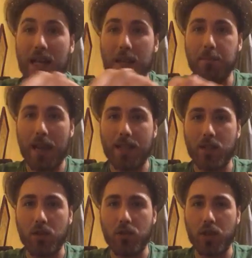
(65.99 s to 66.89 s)
lì in
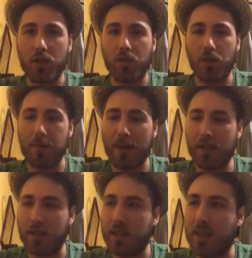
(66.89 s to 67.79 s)
mezzo ci sono le
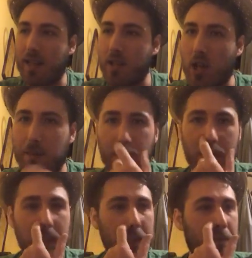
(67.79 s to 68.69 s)
partite della
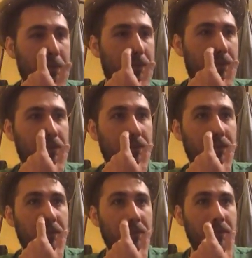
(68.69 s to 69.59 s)
Champions,
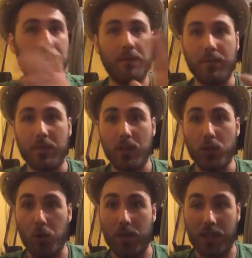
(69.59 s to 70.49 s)

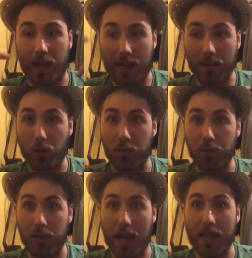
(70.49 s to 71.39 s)
dove tra l'altro
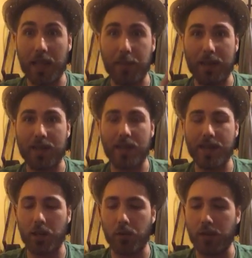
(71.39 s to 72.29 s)
potrà anche
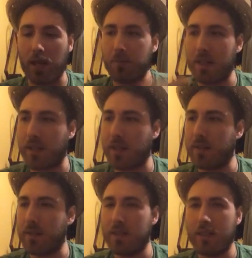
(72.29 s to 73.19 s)
passare con Real
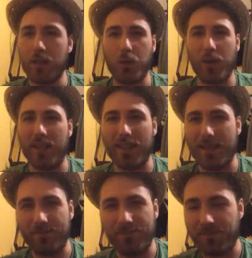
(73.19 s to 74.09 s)
Madrid, quindi
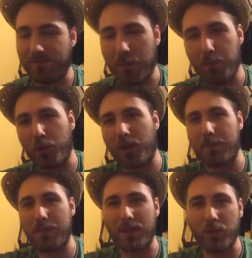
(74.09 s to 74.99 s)

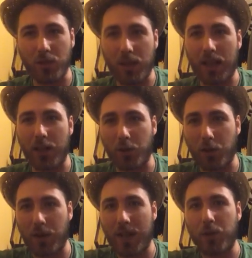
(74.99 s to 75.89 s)
potrebbe an-
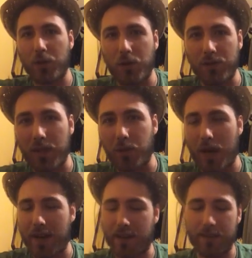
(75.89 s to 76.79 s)
ancora
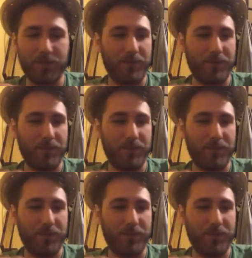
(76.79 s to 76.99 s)
continuare.